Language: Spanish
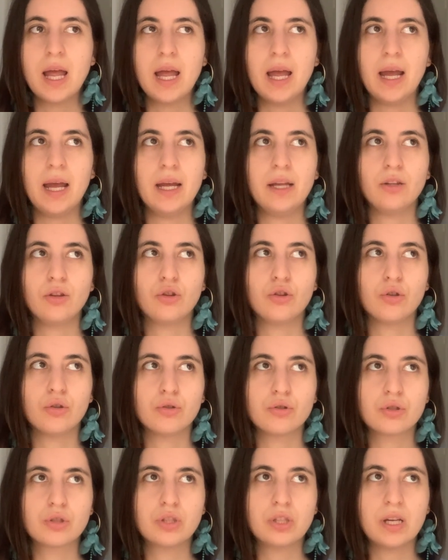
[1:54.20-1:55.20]

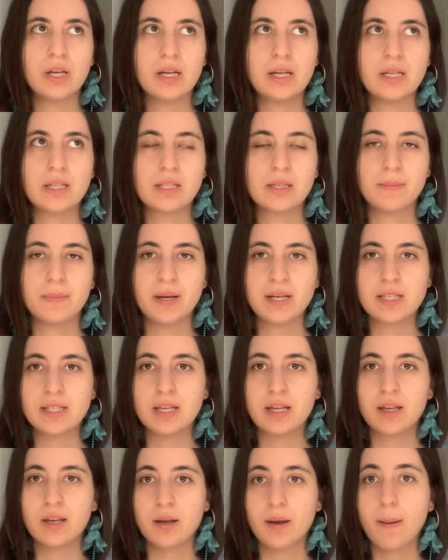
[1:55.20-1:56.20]
Entonces va a
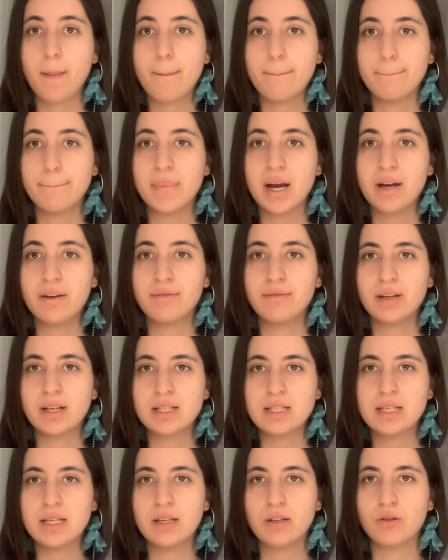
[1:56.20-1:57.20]
ser más
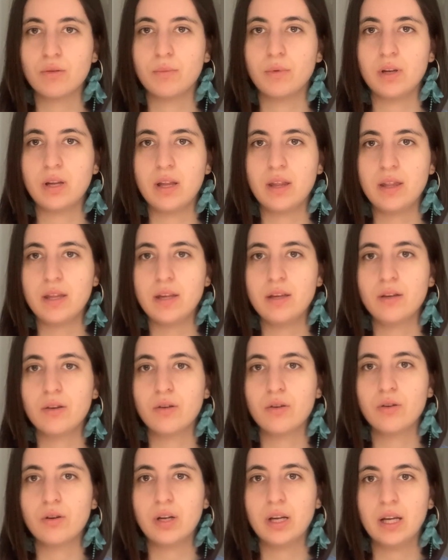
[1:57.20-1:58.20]
fácil, como les
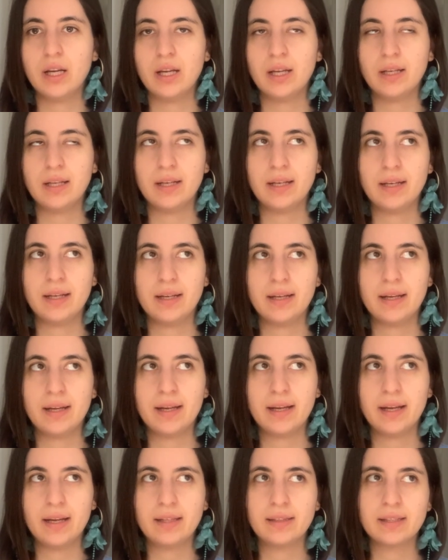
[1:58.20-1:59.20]
digo, en
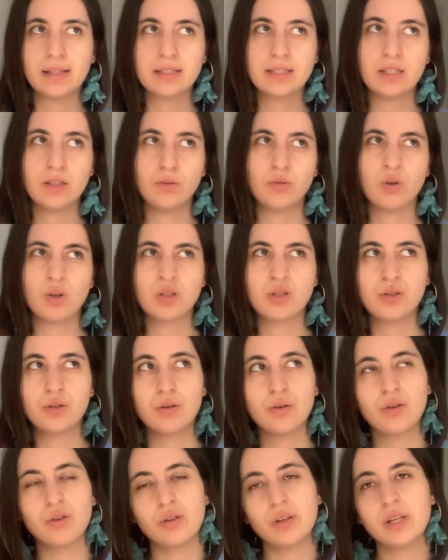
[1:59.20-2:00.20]
estas
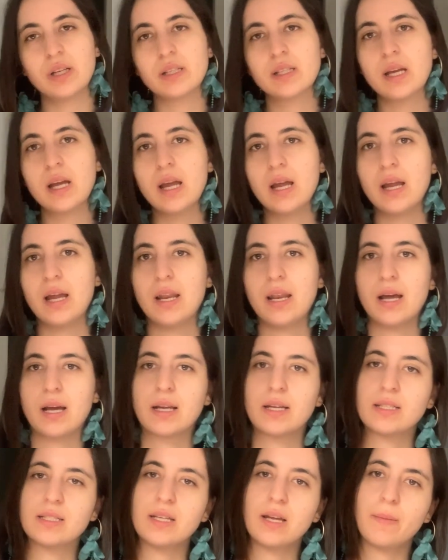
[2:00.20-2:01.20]
situaciones, en las
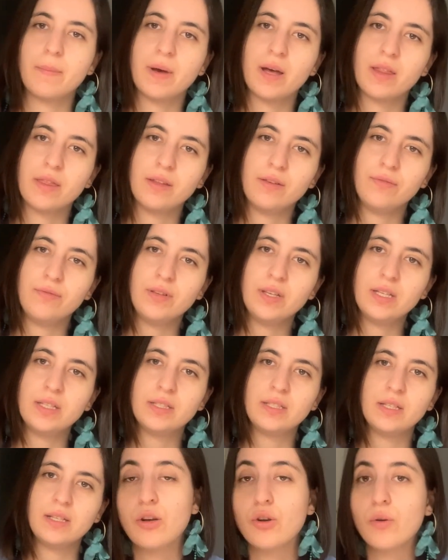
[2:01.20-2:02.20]
que sea más
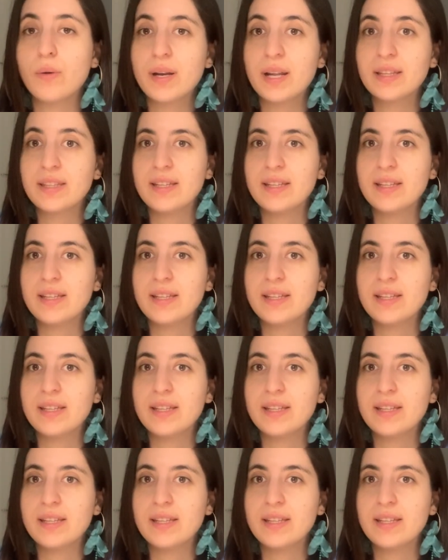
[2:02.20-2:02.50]
difícil. No van a